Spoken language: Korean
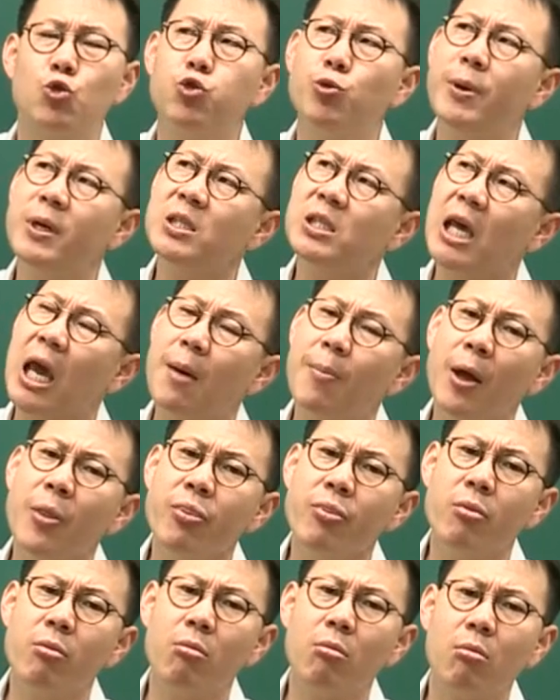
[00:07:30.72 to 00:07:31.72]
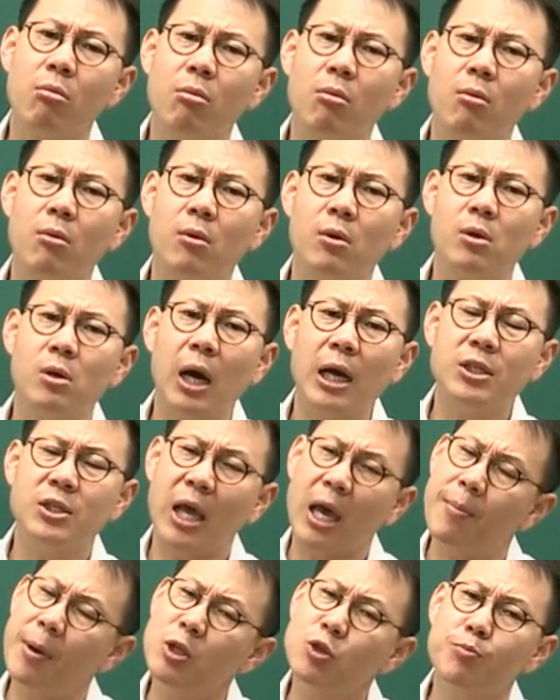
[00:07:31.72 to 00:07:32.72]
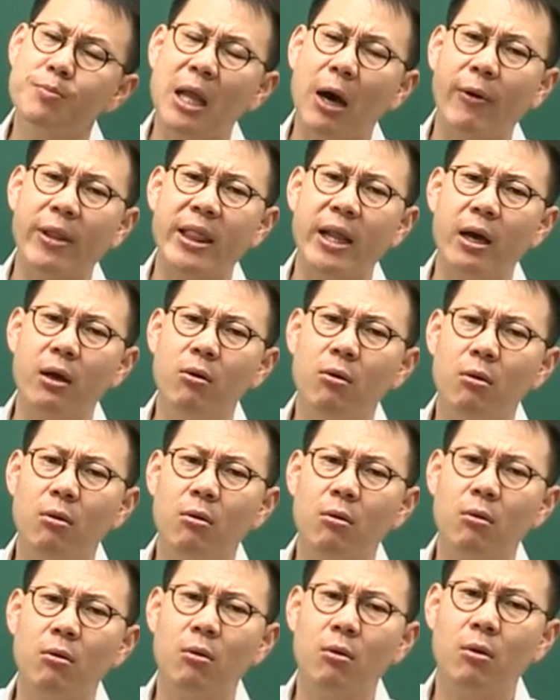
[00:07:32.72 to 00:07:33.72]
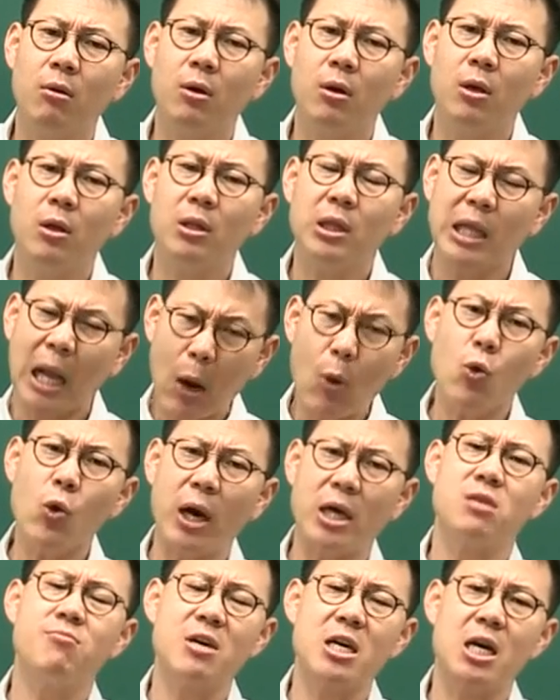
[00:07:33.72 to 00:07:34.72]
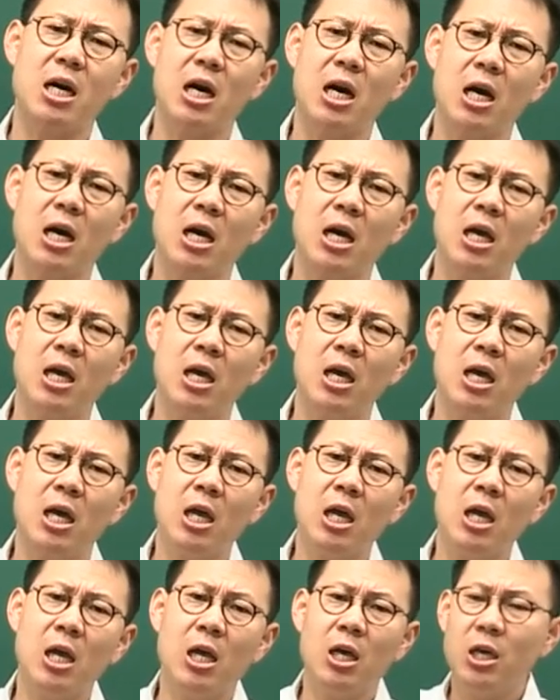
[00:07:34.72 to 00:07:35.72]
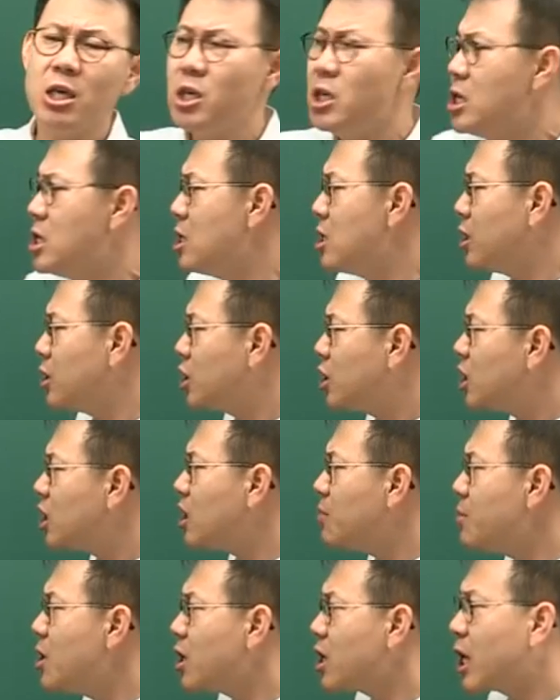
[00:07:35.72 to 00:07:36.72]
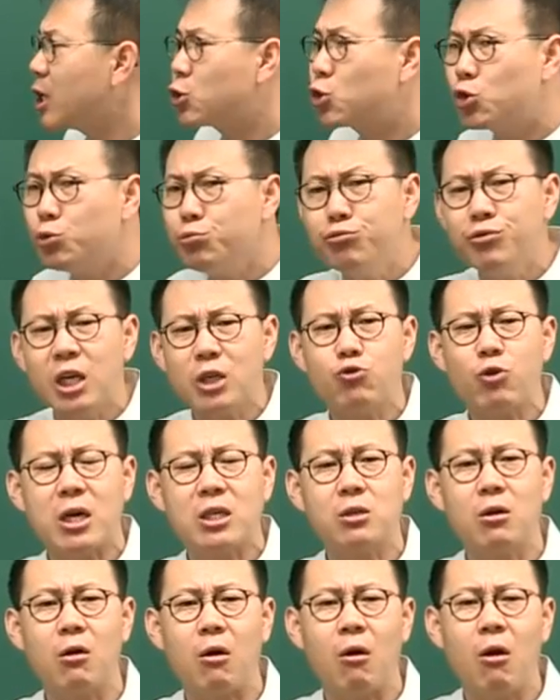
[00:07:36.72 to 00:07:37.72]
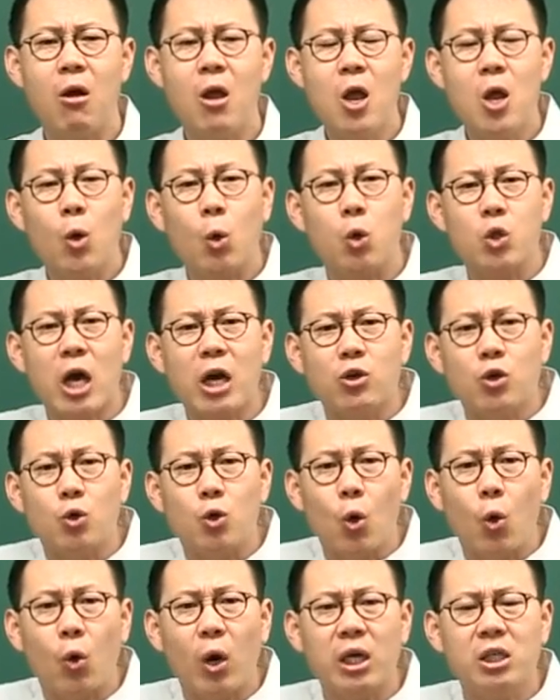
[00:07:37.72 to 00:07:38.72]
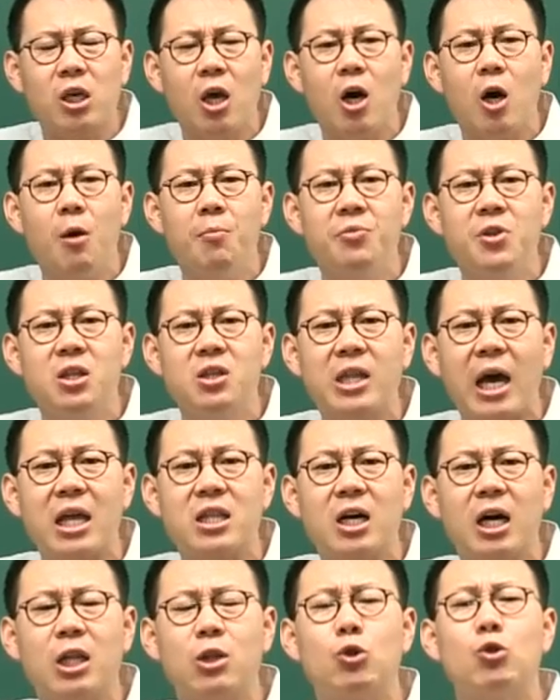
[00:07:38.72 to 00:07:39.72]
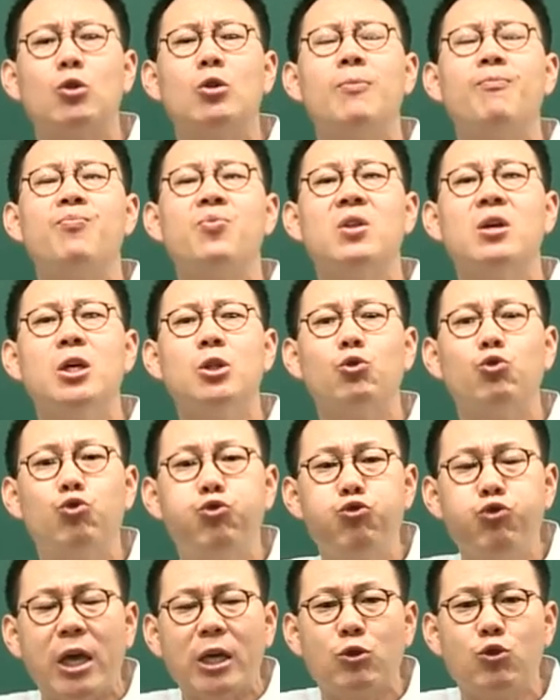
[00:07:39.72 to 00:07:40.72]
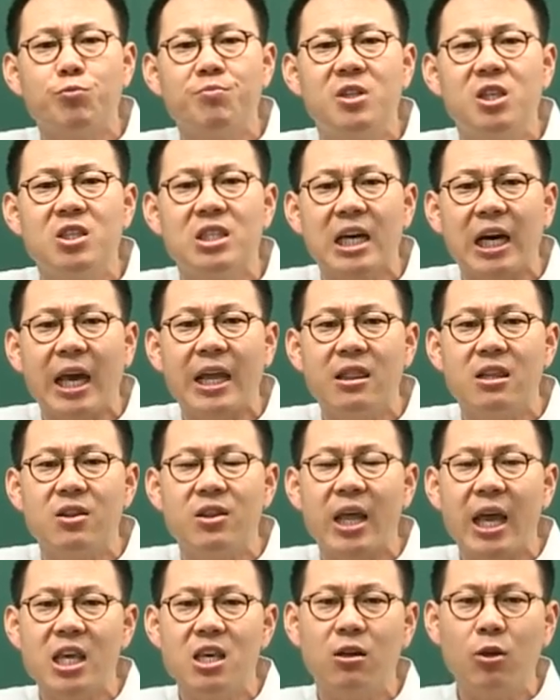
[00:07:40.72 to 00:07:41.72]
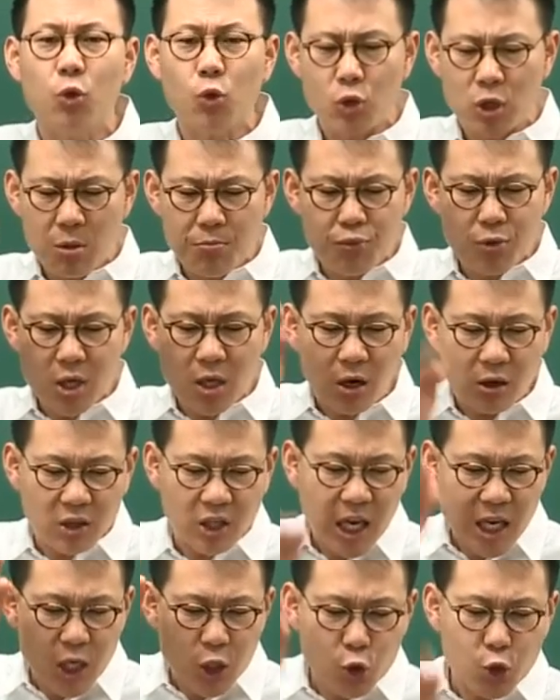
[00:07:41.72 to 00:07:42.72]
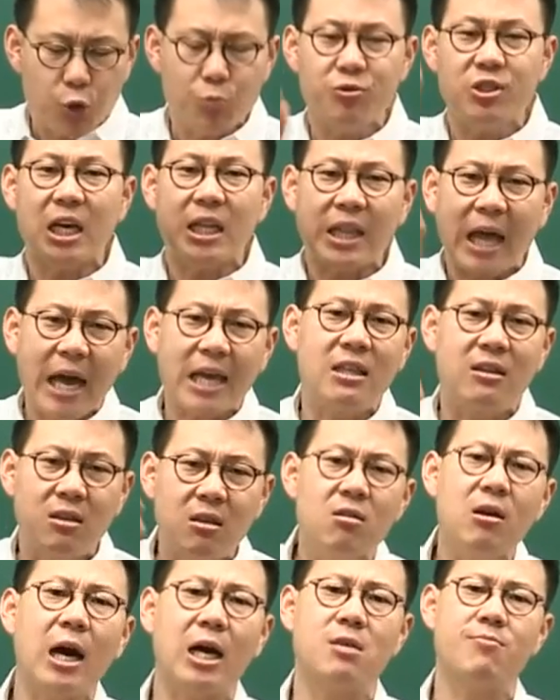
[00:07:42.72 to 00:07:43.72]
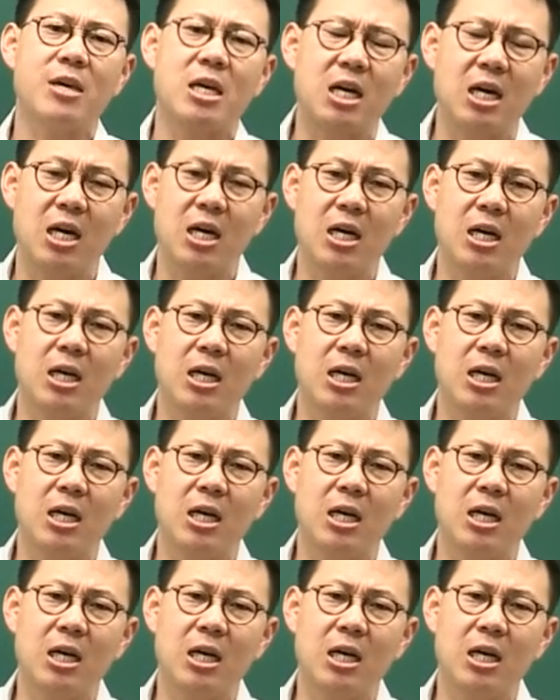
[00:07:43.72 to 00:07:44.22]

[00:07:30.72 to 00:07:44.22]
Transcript: 두 번, 세 번? 한 세 번 좀 나왔나요? 나온 거 아닙니까? 지금 여기에 수문제 중에서 고등학교 교과서에 없는 단어가 두 개쯤 등장했는데 이것도 전부 역대 기출문제 다 있던 거 아닙니까?